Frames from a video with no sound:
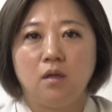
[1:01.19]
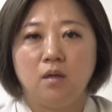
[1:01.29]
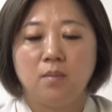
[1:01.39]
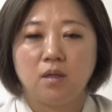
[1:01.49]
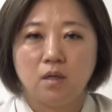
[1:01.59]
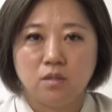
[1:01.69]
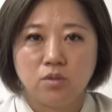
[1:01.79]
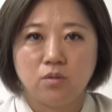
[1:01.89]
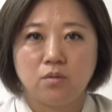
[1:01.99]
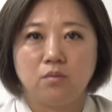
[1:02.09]
今現
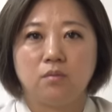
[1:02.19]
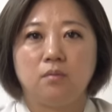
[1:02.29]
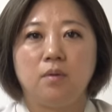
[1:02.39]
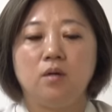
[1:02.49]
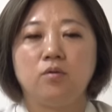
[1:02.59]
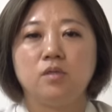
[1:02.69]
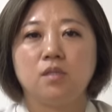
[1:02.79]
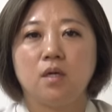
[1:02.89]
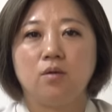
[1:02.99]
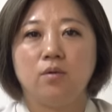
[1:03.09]
状弁護士
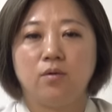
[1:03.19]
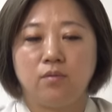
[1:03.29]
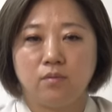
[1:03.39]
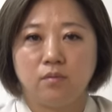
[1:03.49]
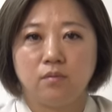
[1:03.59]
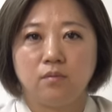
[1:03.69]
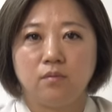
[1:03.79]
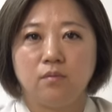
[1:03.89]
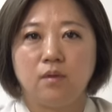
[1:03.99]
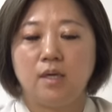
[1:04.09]
さんを
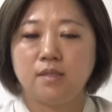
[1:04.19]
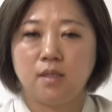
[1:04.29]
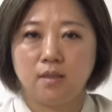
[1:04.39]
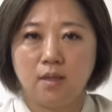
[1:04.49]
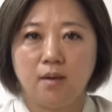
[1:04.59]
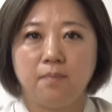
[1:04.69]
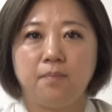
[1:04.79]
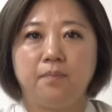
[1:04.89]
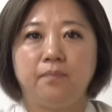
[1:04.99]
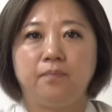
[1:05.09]
挟んで
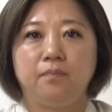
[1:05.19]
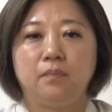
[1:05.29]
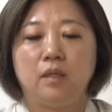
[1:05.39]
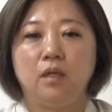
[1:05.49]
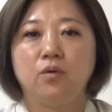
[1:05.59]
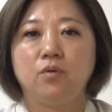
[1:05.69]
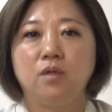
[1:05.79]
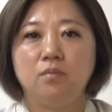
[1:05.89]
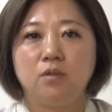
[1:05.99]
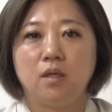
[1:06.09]
離婚
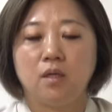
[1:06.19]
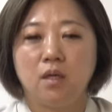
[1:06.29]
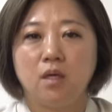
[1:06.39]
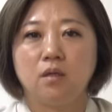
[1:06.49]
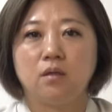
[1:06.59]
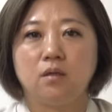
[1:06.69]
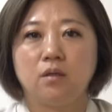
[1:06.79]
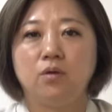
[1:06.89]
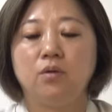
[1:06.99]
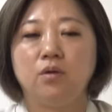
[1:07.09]
に向けて
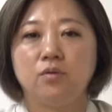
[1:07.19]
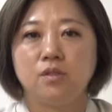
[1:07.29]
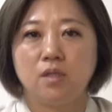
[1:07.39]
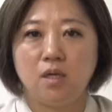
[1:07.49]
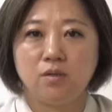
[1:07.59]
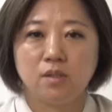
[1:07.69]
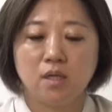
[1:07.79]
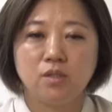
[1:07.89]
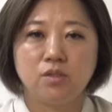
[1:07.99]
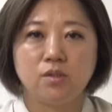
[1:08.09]
協議をしている
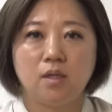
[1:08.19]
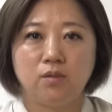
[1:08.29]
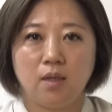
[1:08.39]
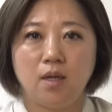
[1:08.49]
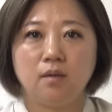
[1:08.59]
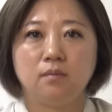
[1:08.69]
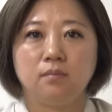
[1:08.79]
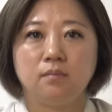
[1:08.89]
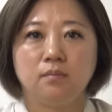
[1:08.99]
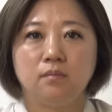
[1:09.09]
最中なので
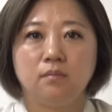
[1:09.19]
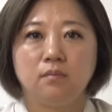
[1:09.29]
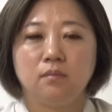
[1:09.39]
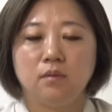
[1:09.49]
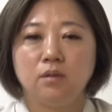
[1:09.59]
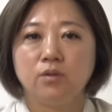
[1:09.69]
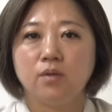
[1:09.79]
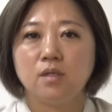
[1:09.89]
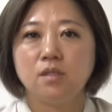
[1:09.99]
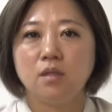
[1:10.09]

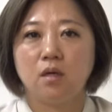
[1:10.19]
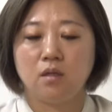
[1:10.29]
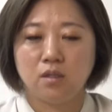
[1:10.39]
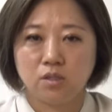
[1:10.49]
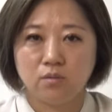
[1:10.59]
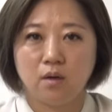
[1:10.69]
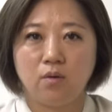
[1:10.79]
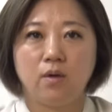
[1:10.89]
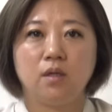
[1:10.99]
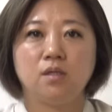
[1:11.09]
詳しい話は
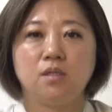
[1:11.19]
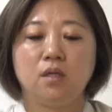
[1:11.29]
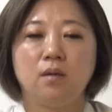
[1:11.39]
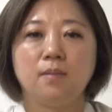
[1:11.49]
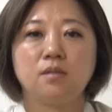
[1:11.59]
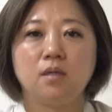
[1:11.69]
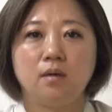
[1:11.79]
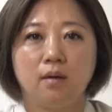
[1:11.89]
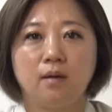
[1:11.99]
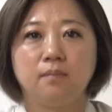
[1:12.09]
お話しできませ
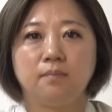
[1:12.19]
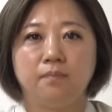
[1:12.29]
んが